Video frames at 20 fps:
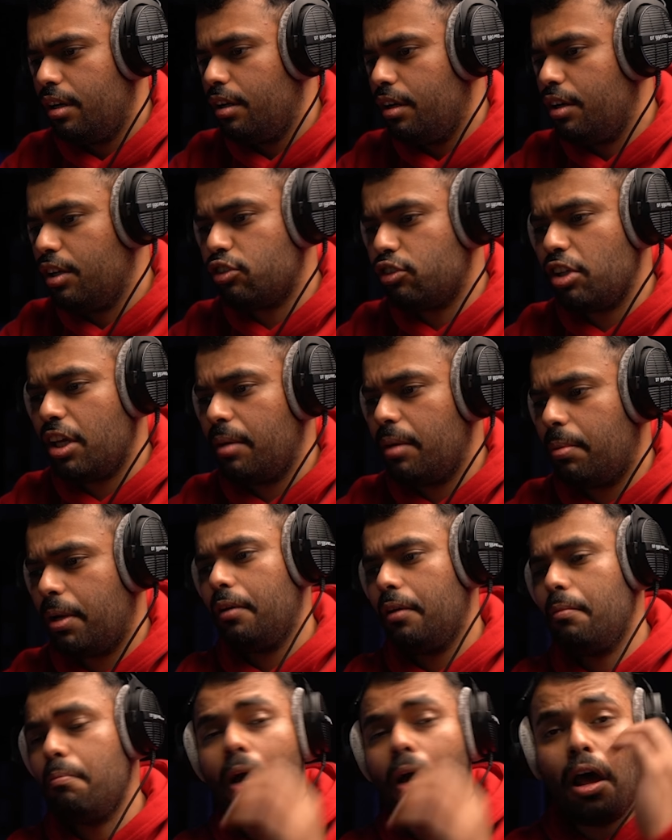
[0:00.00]
نصيبك
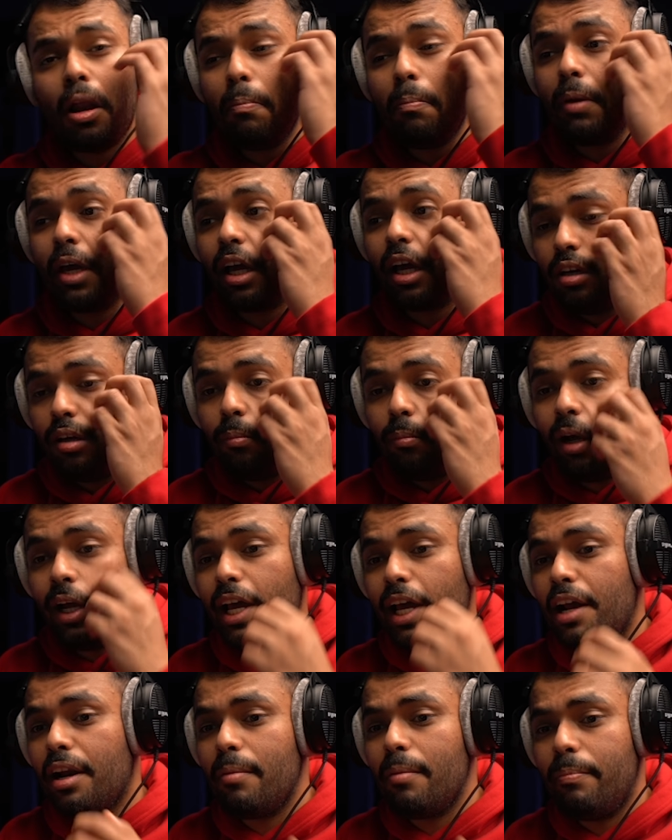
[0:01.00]
ما ربي ك... احيانا
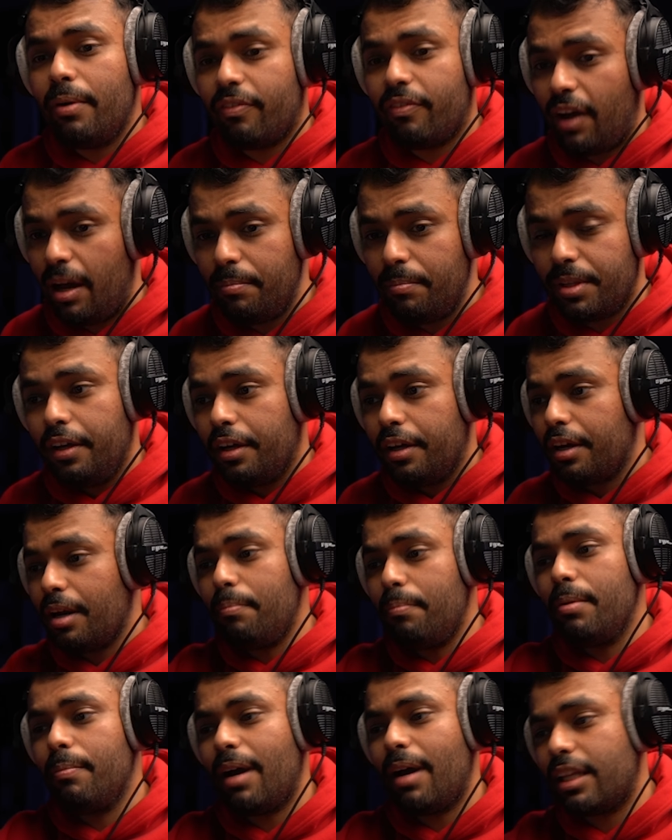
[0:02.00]
ربي فهمت ربي
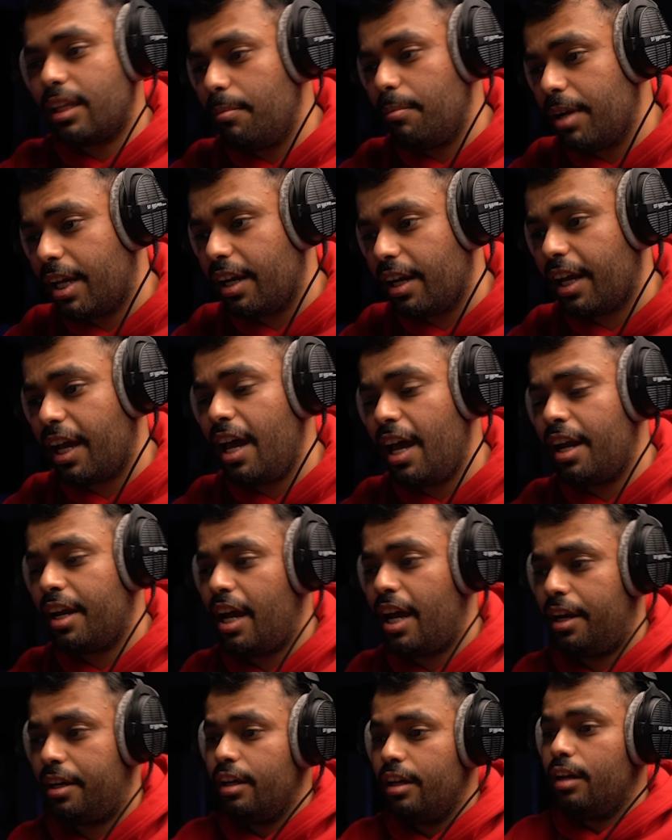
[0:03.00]
ما كتب لك الخير
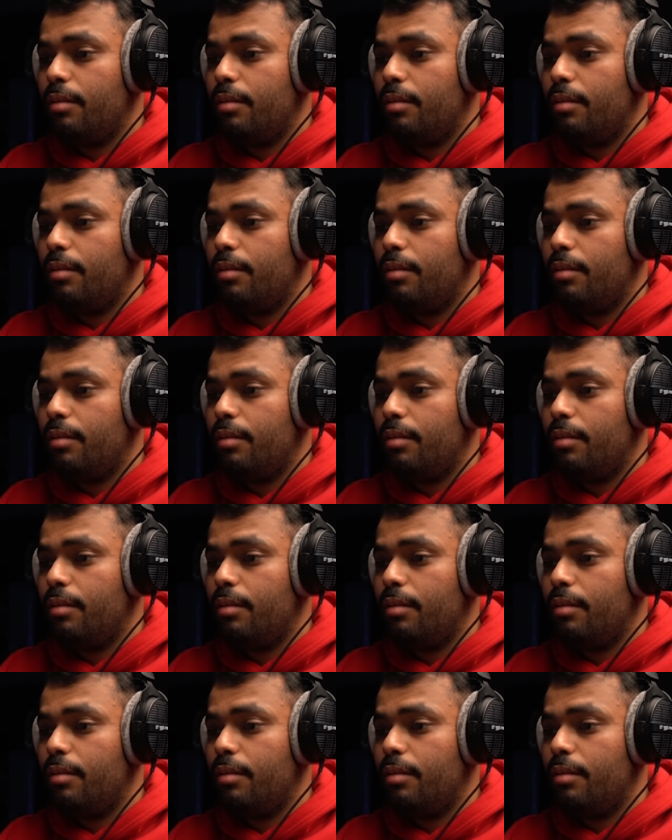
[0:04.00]
يعني